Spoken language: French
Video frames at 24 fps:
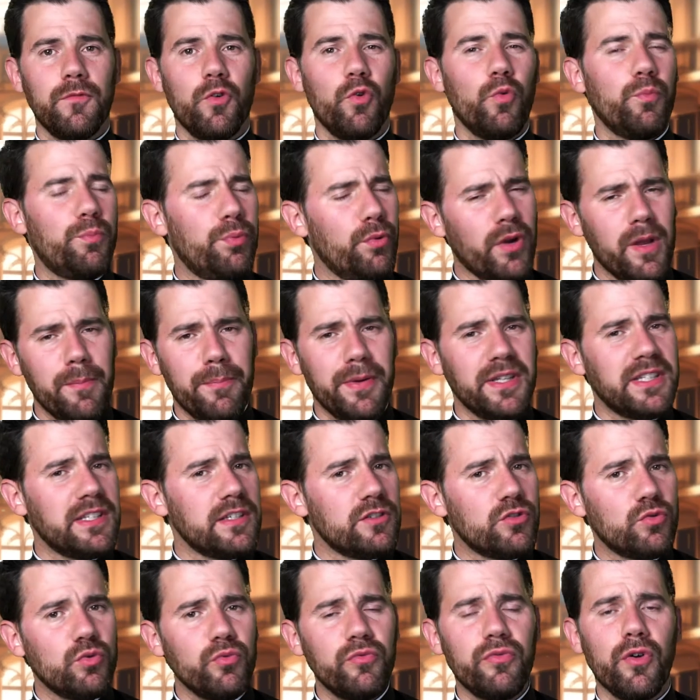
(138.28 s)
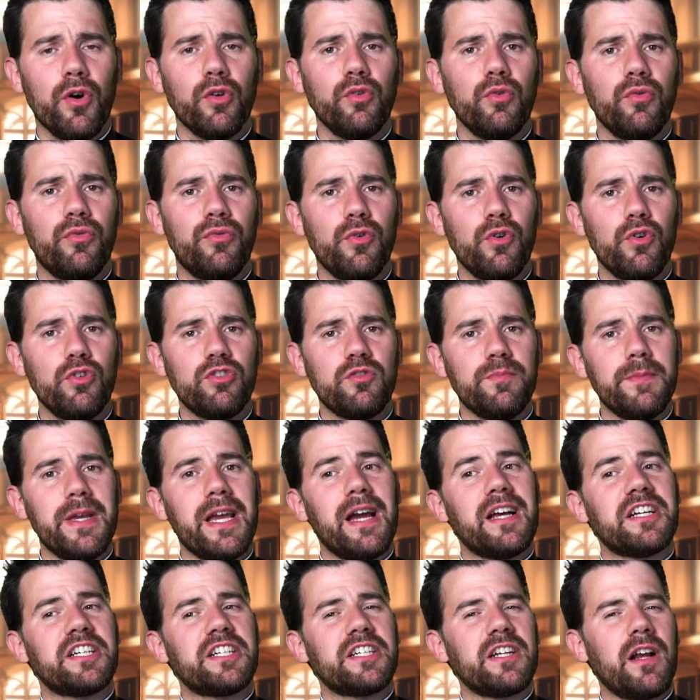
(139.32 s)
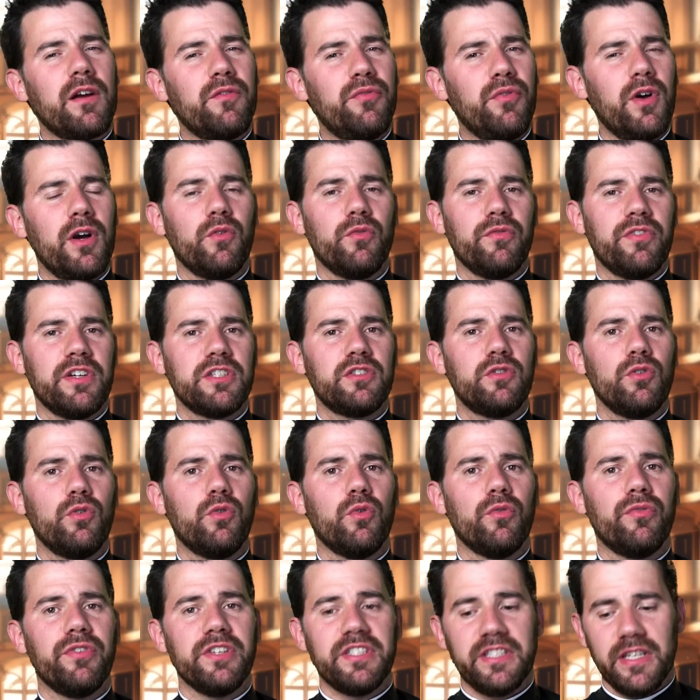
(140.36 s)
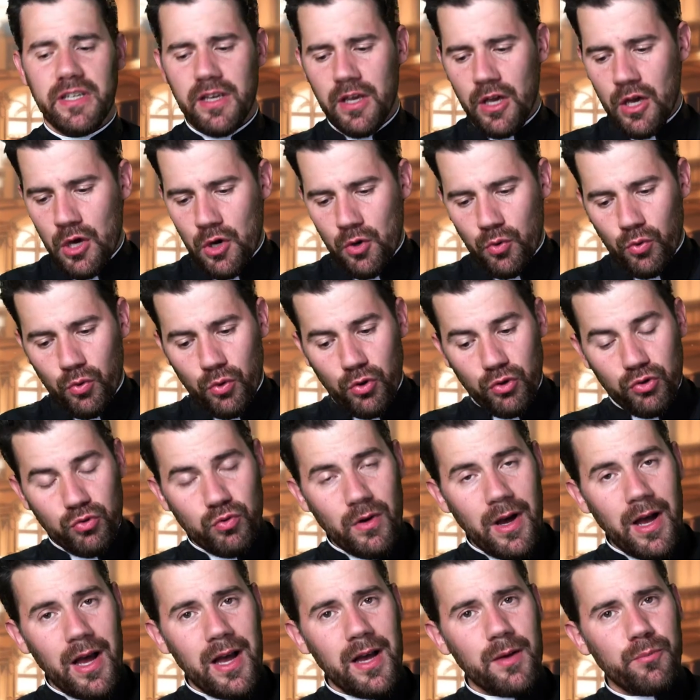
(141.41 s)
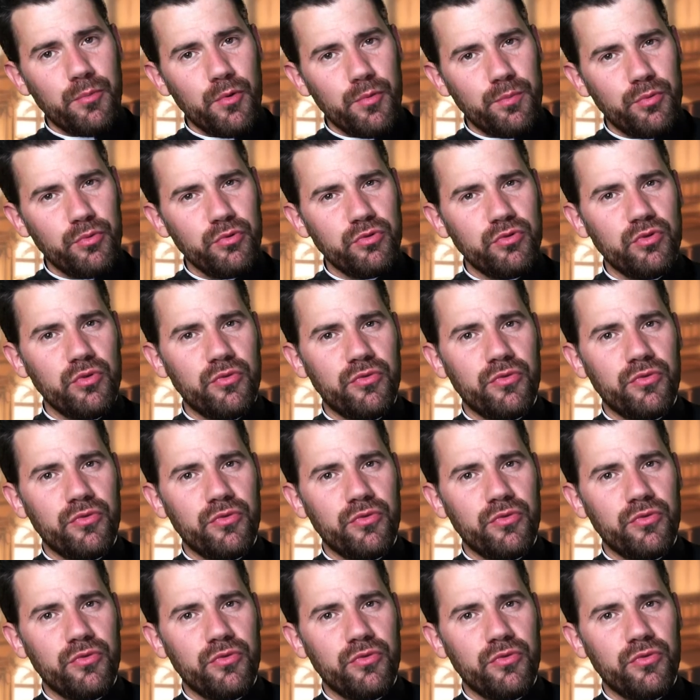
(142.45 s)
On peut répéter souvent nos fautes, mais à chaque fois qu'on va se confesser, on reçoit un peu plus de